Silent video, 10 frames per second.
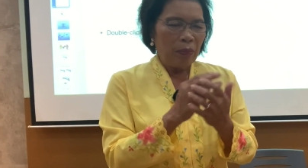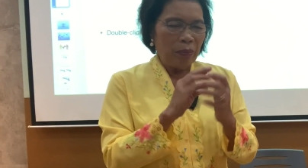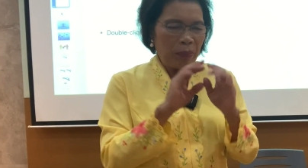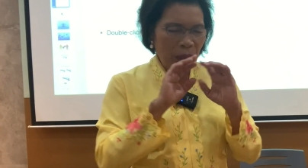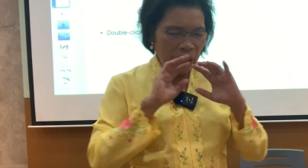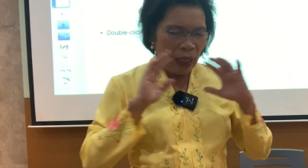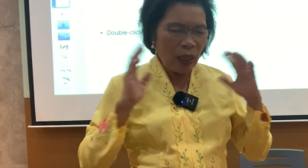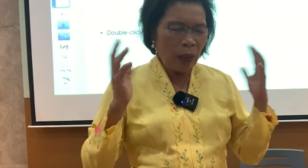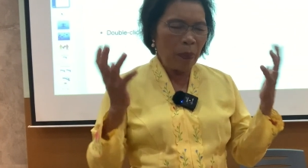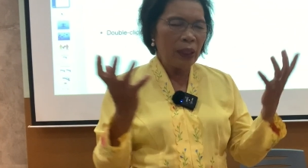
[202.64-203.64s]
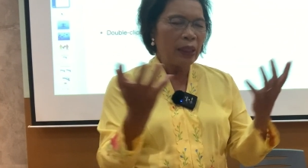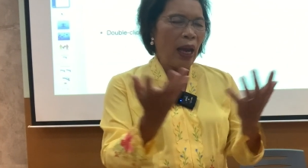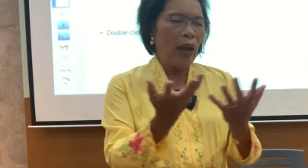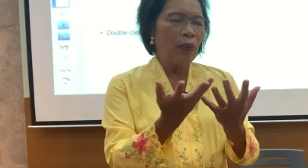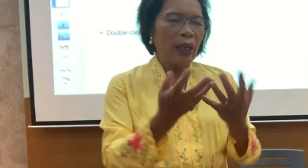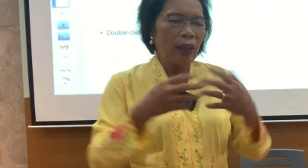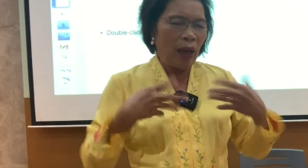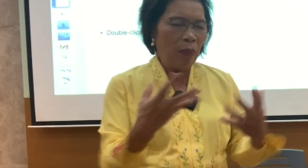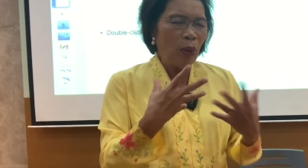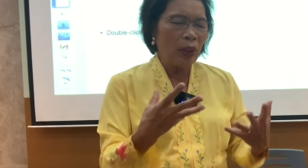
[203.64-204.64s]
เพราะนี่คือพระเจ้าละ
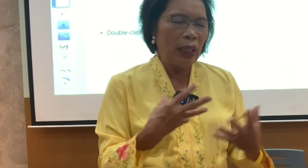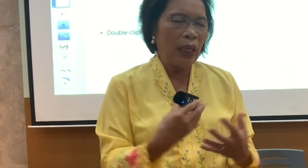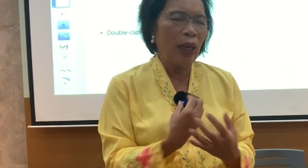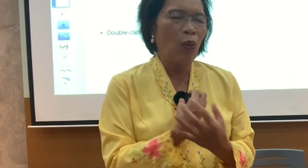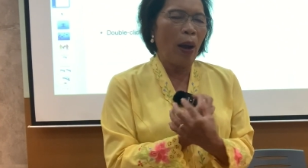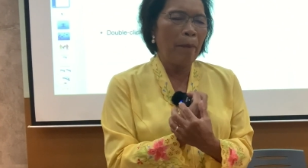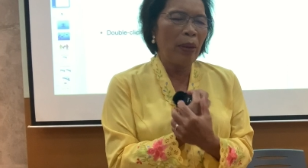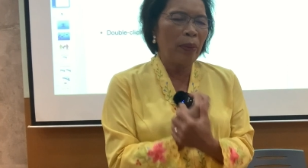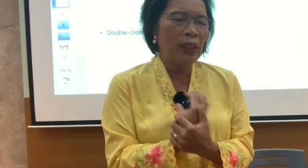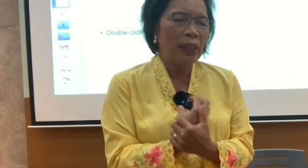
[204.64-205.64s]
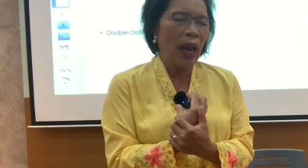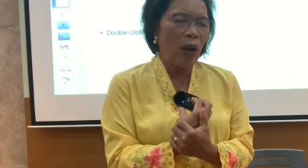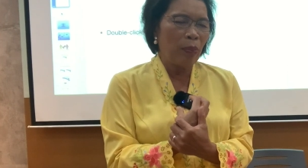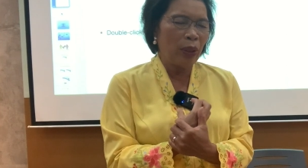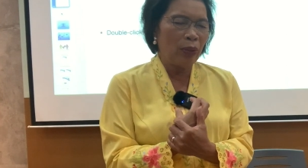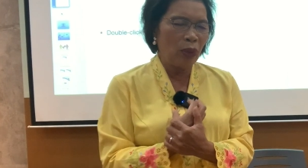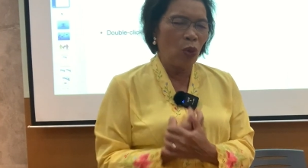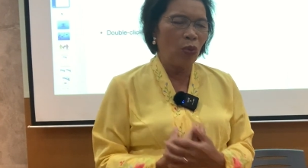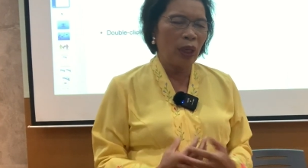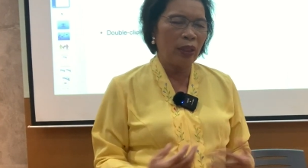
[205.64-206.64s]
ทั้งหมดนี้ไอ้ความเป็นพระเจ้ามันอ
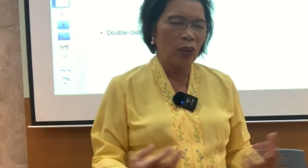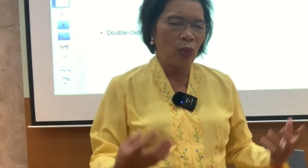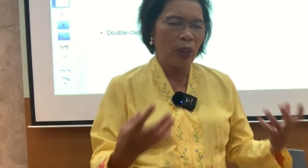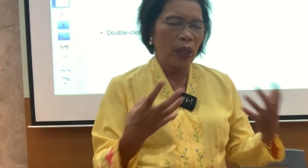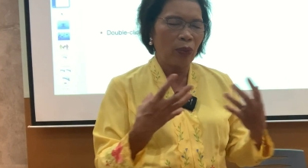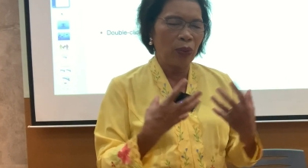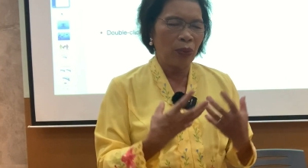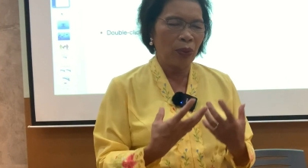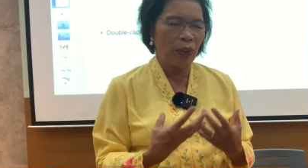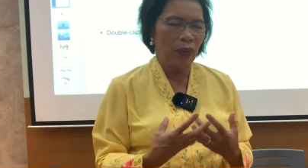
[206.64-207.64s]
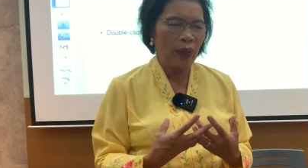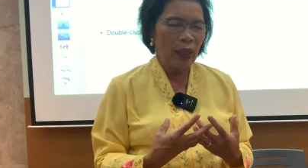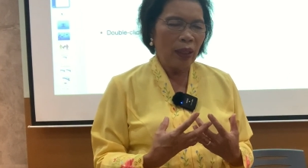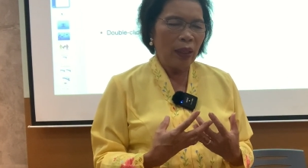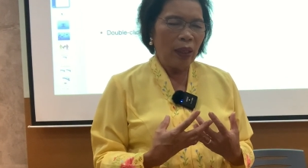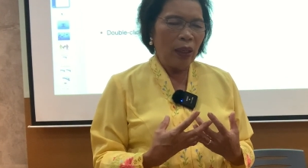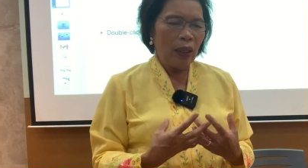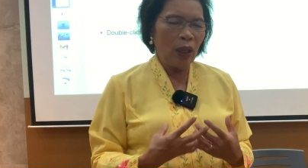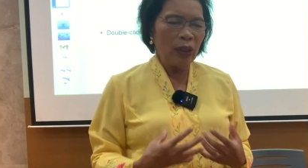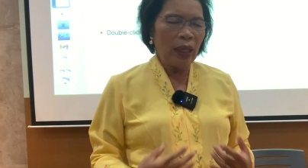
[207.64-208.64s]
ยู่ในตัวเราทุกคน
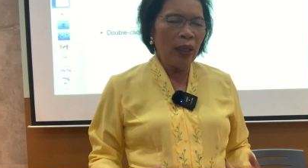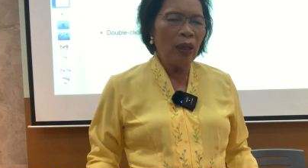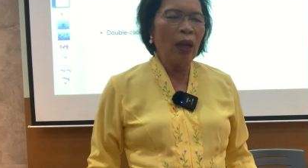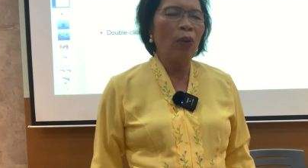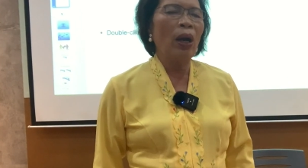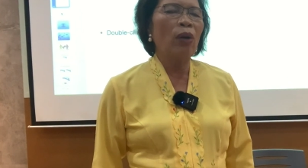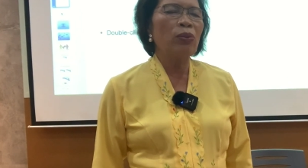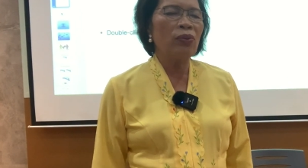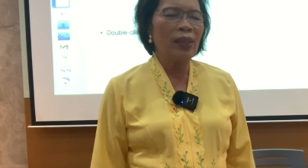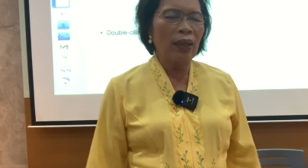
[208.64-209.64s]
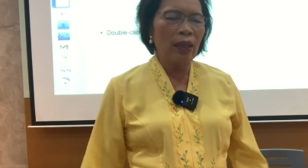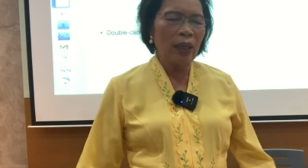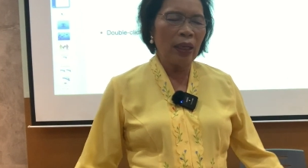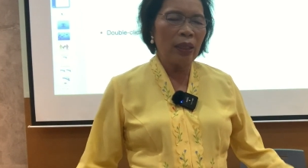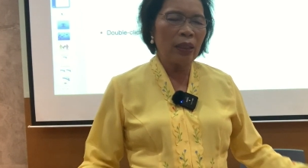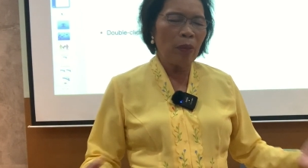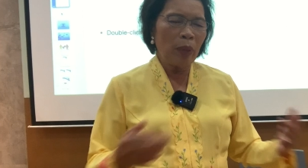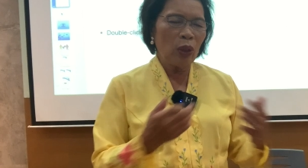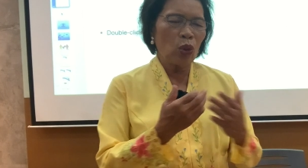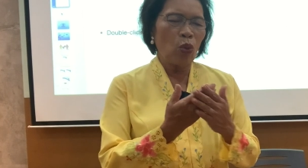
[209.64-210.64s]
แล้วยิ่งเราเอาเจอรี่ที่
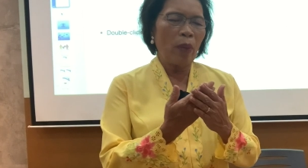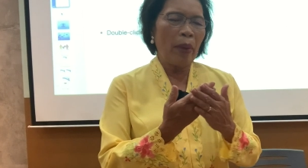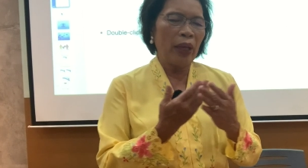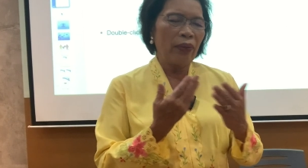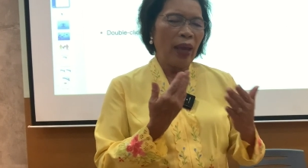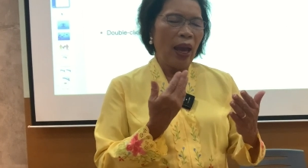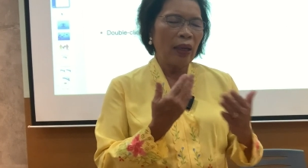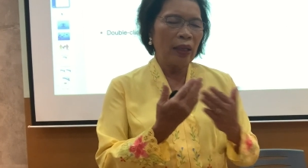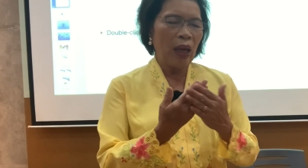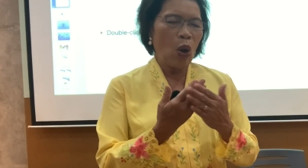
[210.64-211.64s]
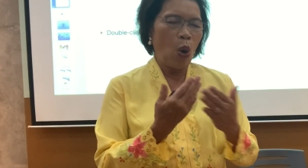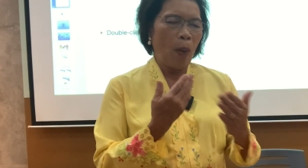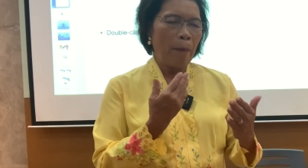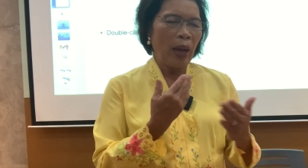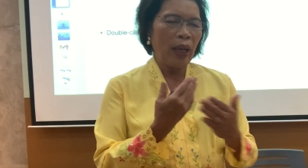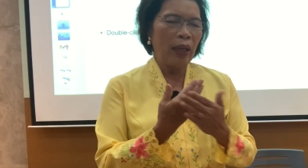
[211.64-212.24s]
เป็นตัวแบ่งแยกเนี่ยออกไป